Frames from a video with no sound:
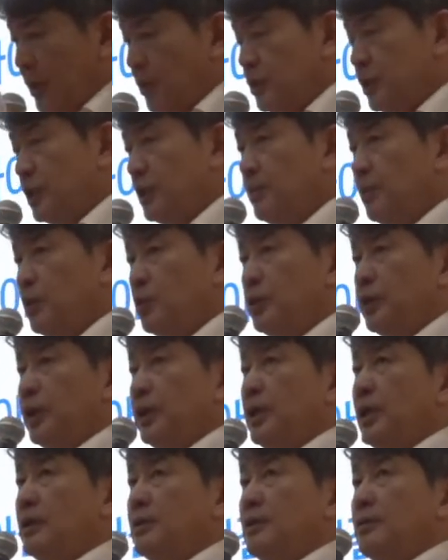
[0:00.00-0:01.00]
에너지 기본
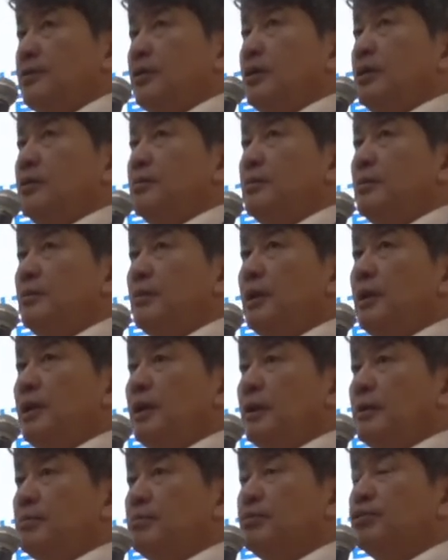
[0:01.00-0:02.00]
계획이라는 데서
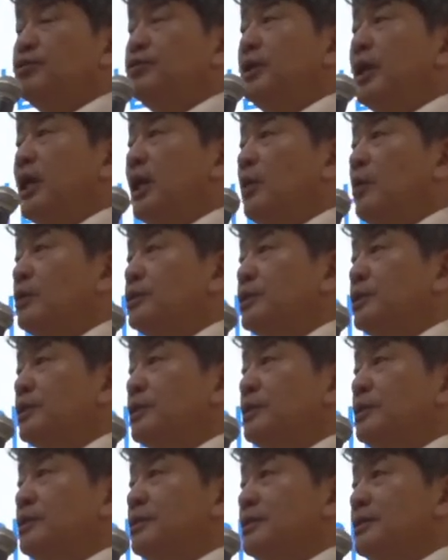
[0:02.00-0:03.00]
분산화
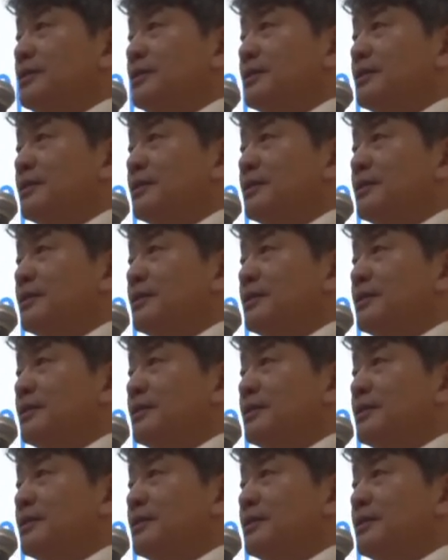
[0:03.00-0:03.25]
원칙을